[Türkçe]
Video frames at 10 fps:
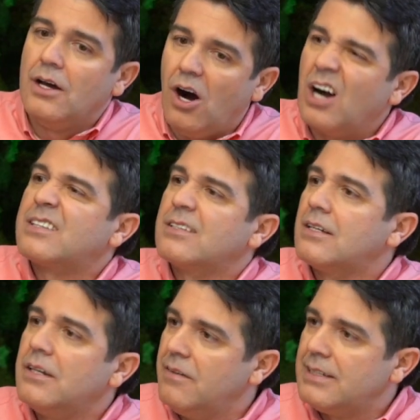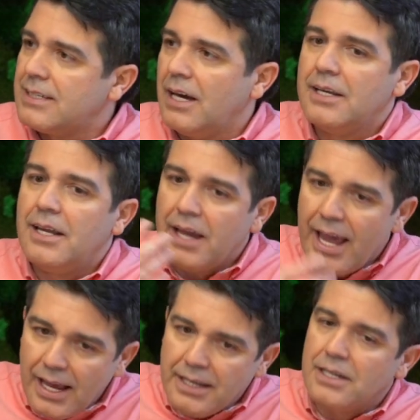artıkları vesaireleri
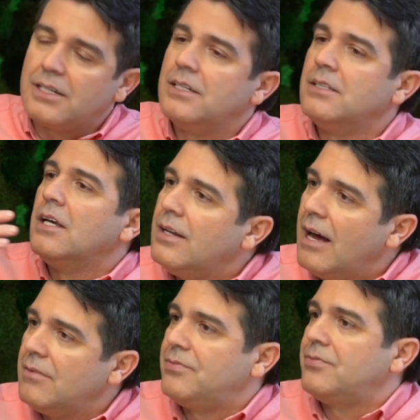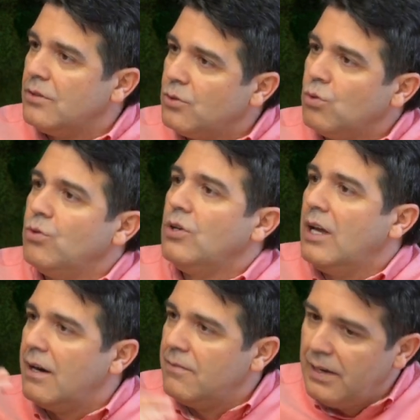en yakın lenf
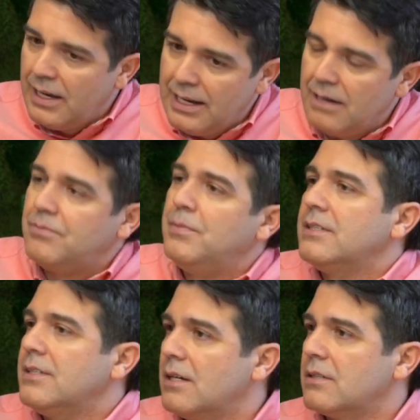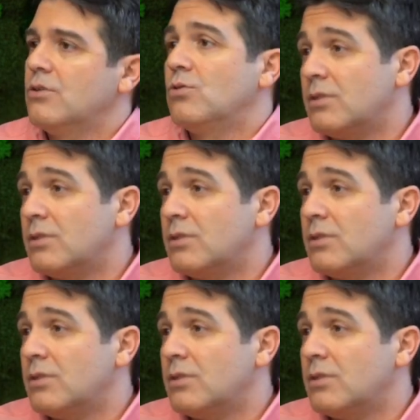yoluyla ve lenf bezinden atılıyor.